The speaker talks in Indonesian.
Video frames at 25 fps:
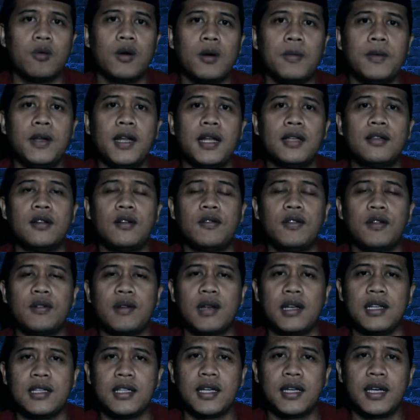Wabillahi taufiq
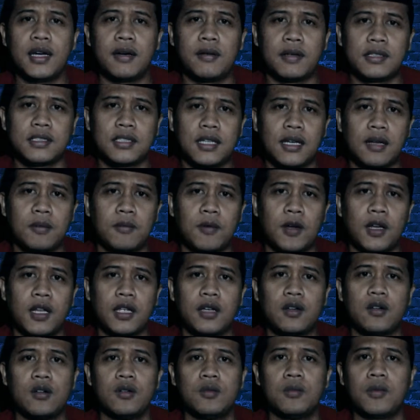wal hidayah.
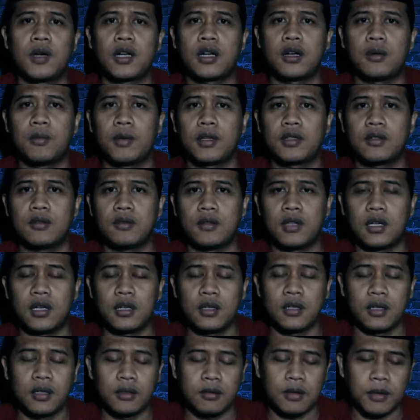Wassalamualaikum
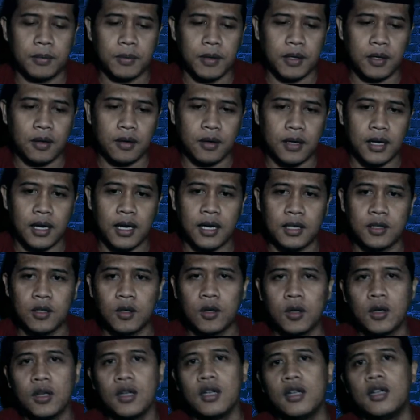warahmatullahi
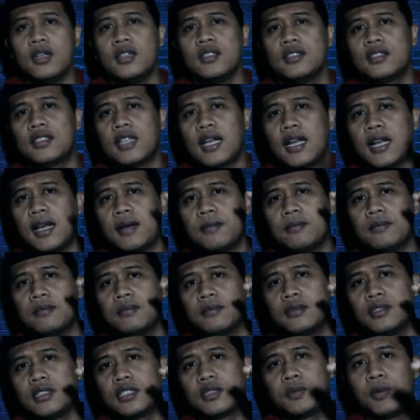wabarakatuh. Salam
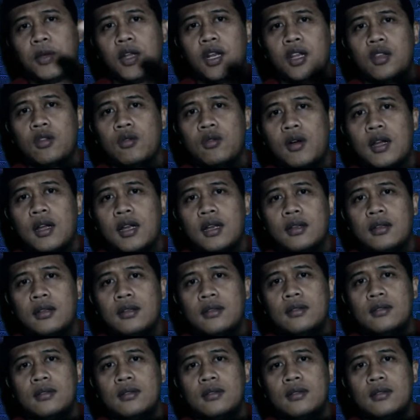spiritual.